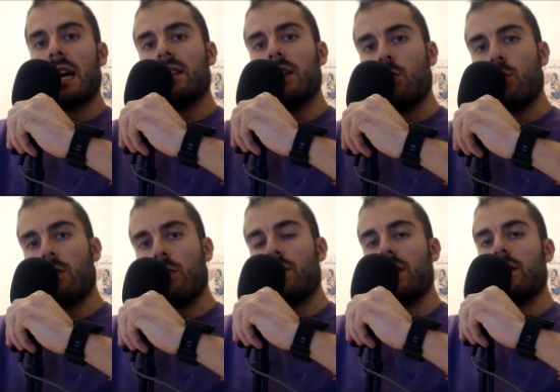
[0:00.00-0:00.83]
in un nuovo
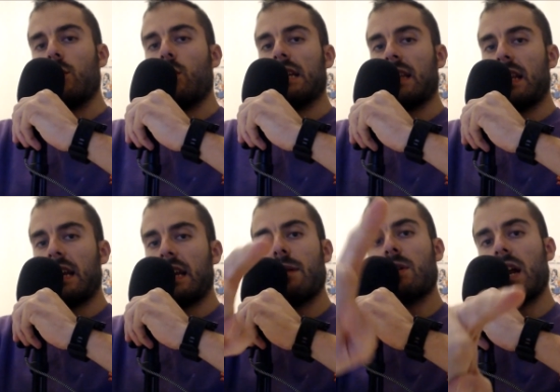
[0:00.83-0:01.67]
video. La
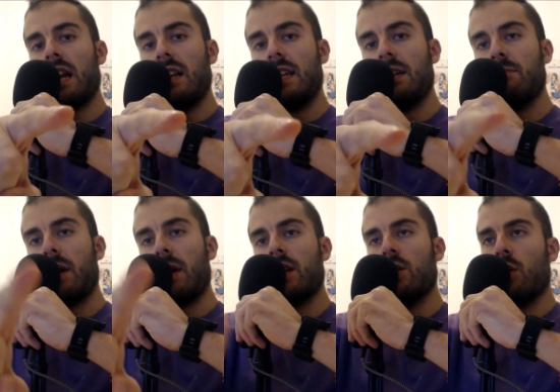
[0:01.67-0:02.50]
telecamera è lì, ma
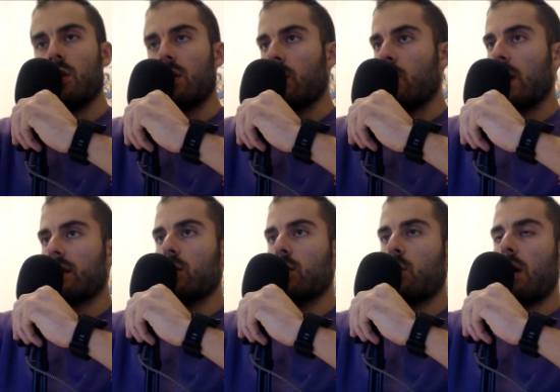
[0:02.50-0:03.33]
io
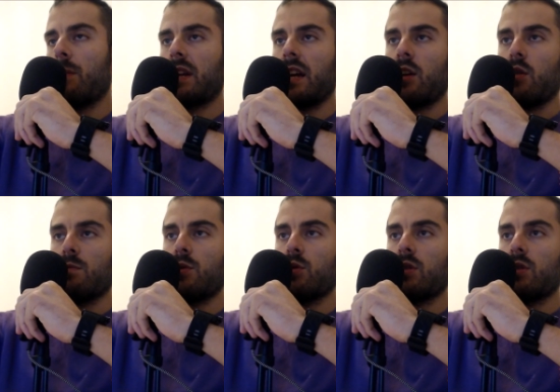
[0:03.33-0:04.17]
guardo qua perché il
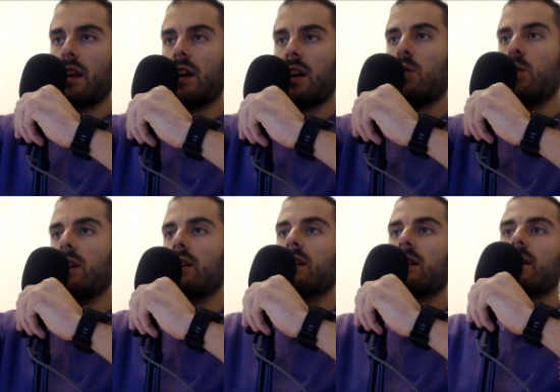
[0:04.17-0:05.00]
computer è
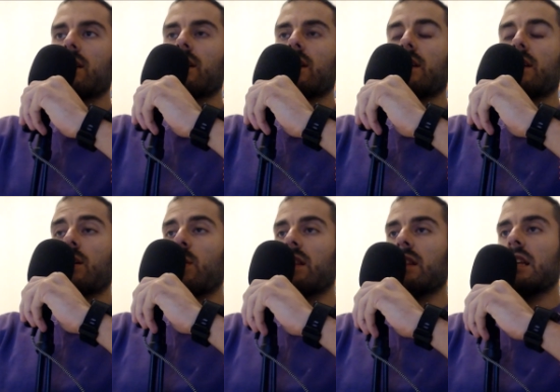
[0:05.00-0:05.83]
qui.
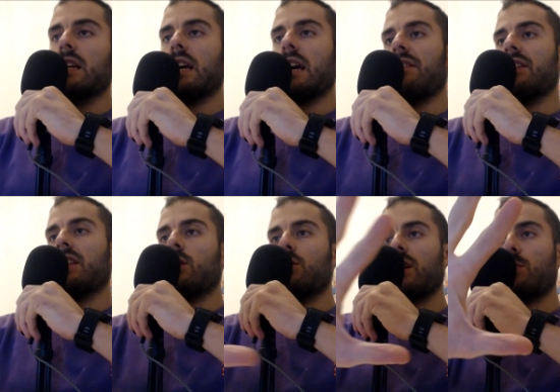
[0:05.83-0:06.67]
Quindi avete
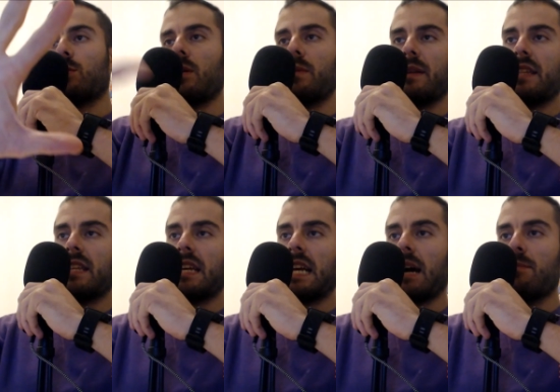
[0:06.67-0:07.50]
notato probabilmente
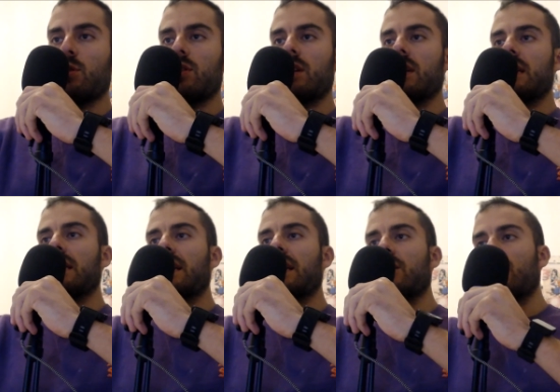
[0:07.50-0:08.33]
il cambio di, di
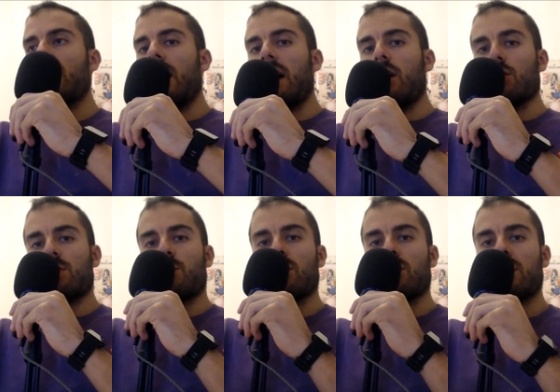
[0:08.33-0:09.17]
regia, ho
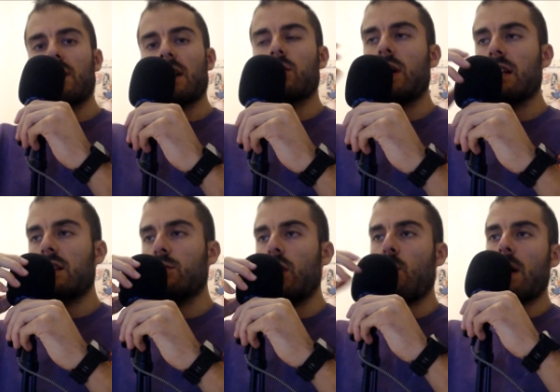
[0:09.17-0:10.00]
spostato un
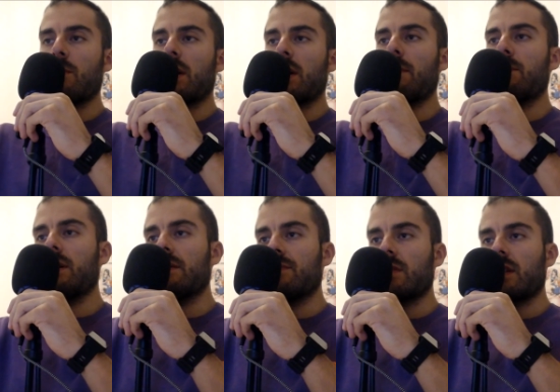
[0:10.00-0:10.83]
attimo la
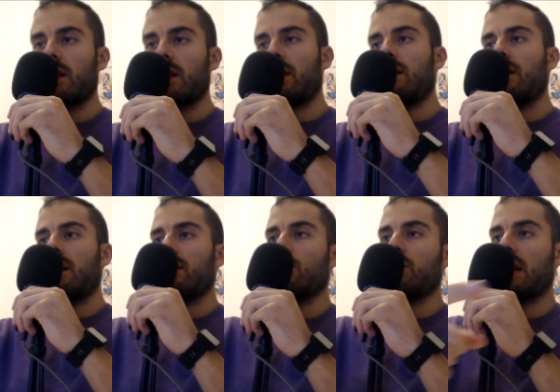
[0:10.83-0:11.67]
webcam, eh,
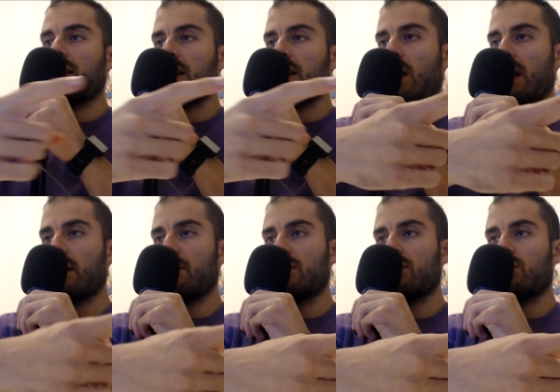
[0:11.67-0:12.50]
notate che ho anche
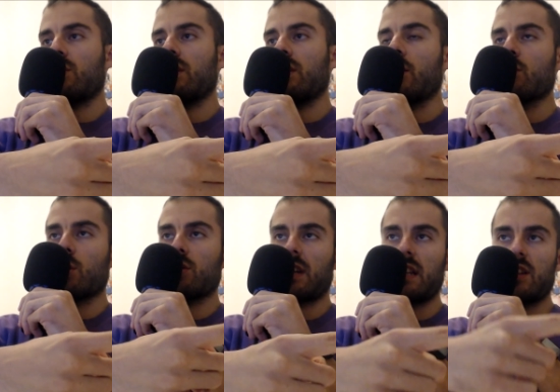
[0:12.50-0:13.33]
messo il
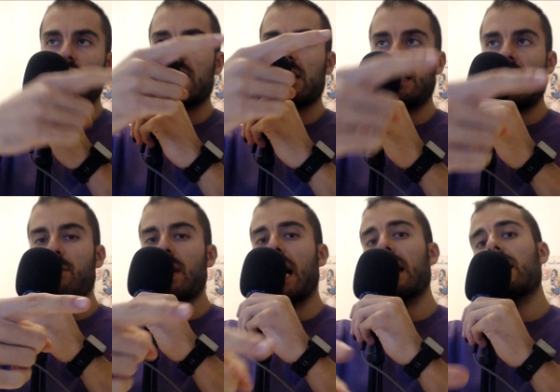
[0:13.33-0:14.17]
numero 13 di Slam
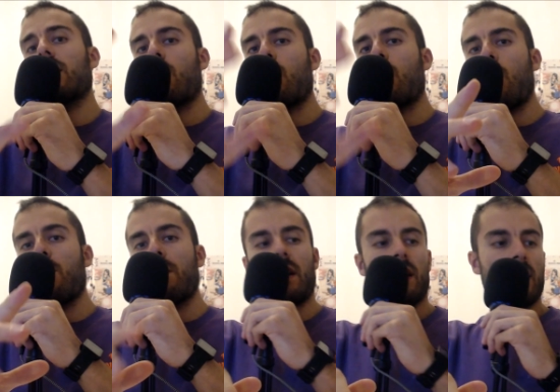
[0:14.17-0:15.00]
Dunk come